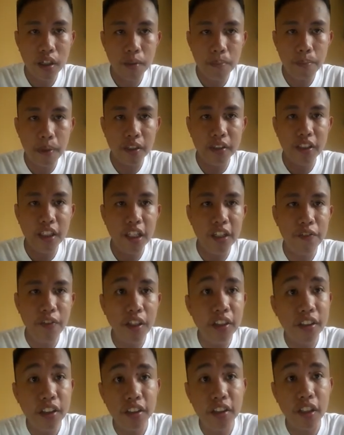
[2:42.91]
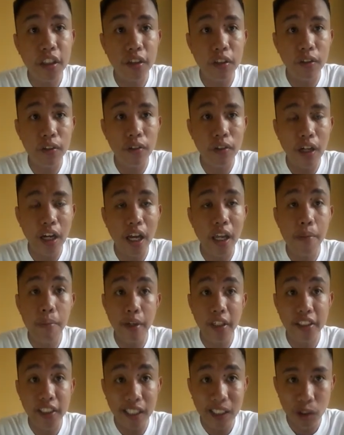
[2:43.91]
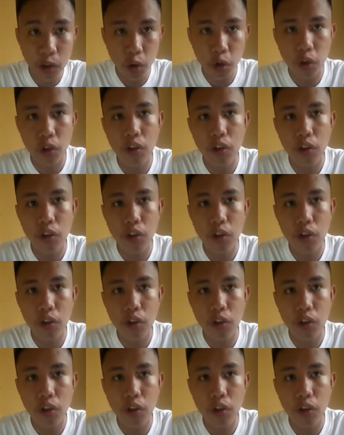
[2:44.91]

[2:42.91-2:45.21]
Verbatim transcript: pag dinivide sa zero, ay may sagot.